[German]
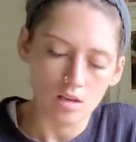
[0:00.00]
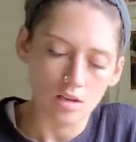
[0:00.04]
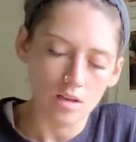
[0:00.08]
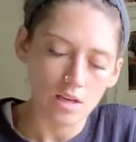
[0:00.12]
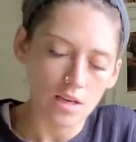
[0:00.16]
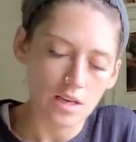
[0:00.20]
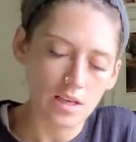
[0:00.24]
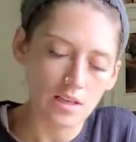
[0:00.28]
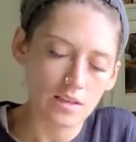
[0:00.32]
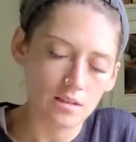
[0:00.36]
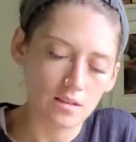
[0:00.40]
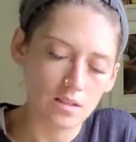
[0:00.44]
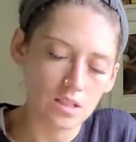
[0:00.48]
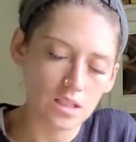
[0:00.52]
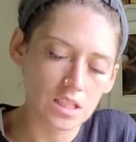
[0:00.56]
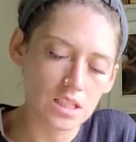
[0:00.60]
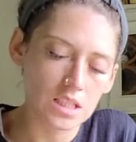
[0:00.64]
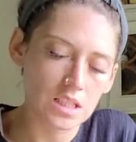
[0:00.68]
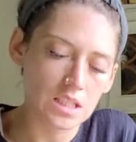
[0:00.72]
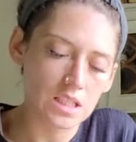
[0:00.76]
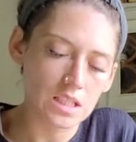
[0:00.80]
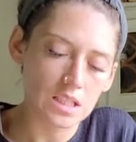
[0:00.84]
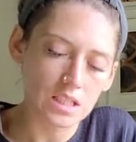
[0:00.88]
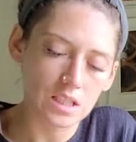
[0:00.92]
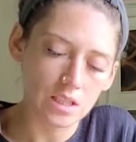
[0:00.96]
eine
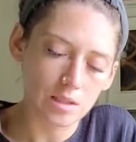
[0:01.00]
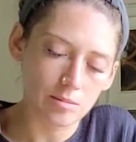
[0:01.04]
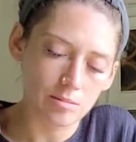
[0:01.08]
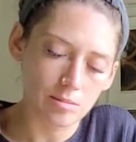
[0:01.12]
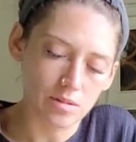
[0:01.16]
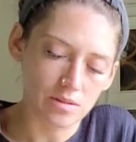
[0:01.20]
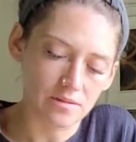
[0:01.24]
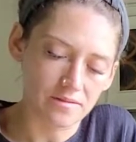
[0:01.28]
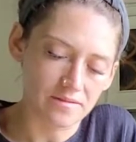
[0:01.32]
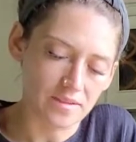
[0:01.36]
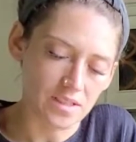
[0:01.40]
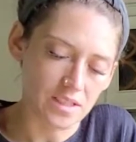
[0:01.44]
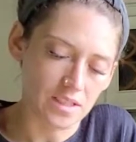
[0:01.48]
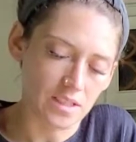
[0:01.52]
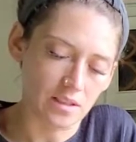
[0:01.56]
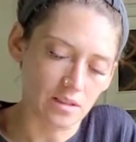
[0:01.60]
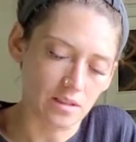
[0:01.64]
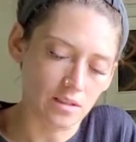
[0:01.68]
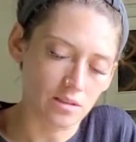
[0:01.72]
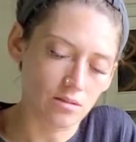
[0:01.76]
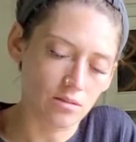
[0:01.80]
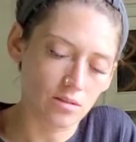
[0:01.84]
Nebelwand.